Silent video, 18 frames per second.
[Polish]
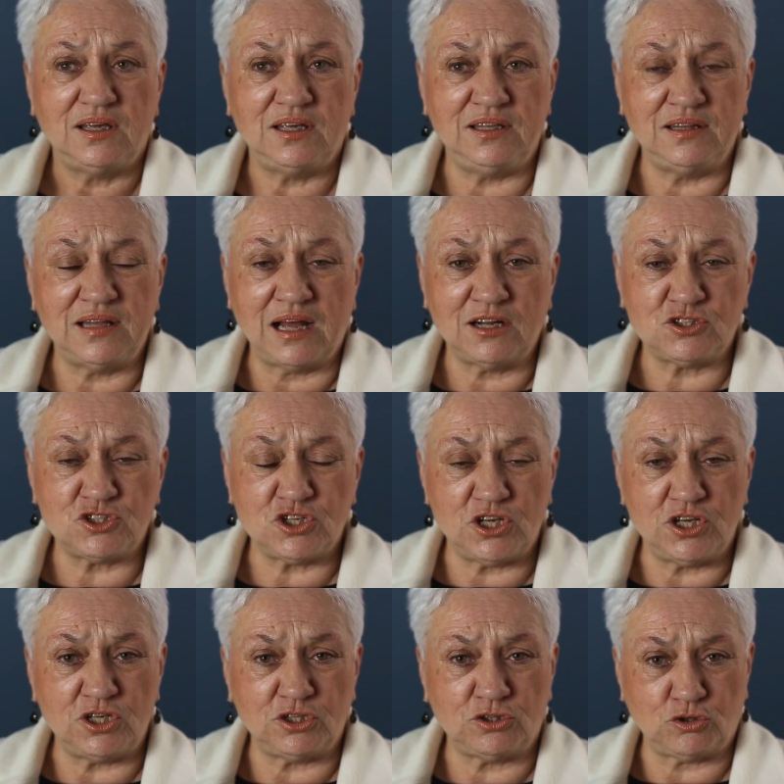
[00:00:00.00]

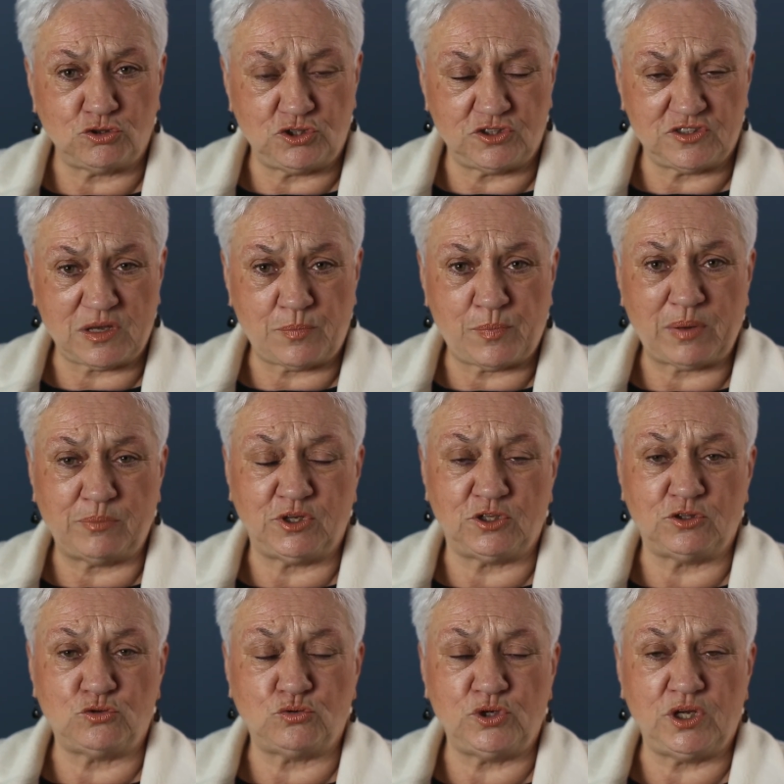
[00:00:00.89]
Inaczej to się
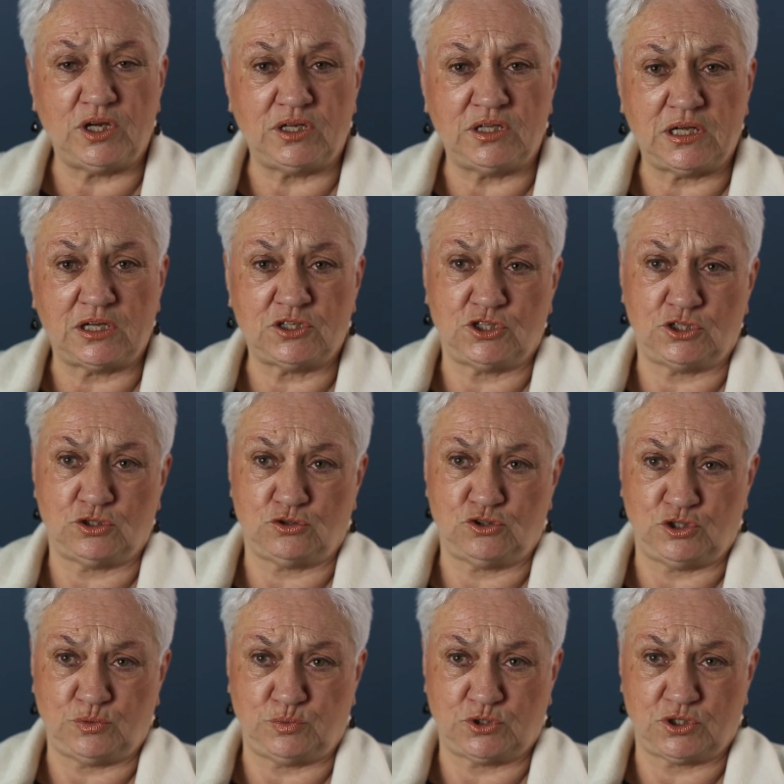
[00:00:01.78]
zapamiętuje, inaczej to
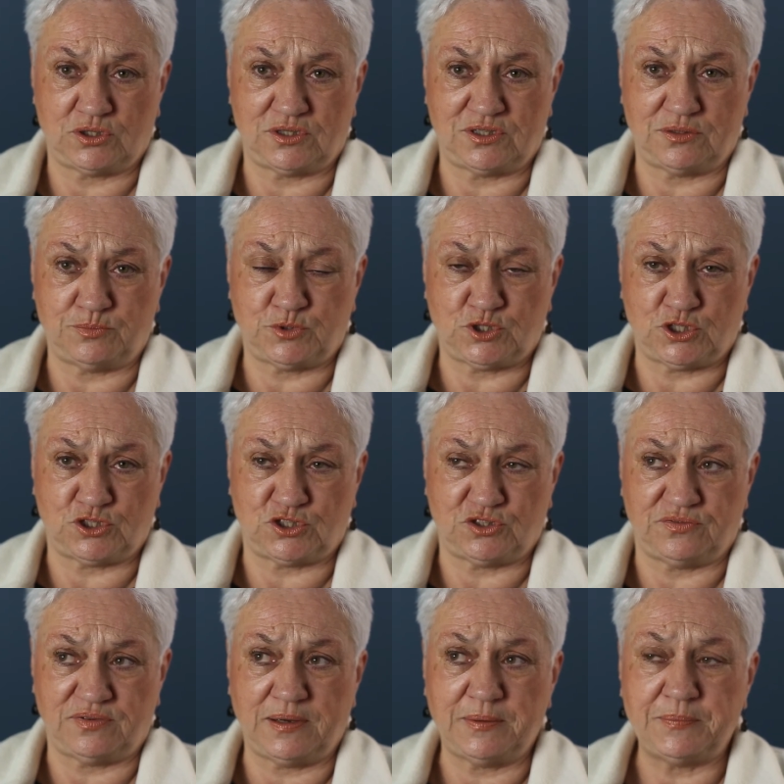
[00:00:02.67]
się
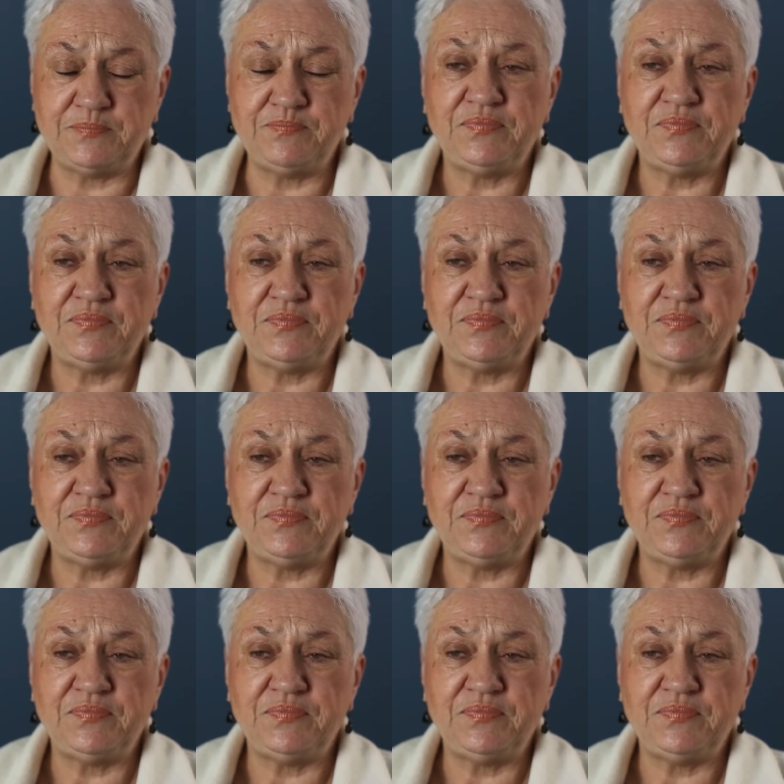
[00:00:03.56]
przeżywa.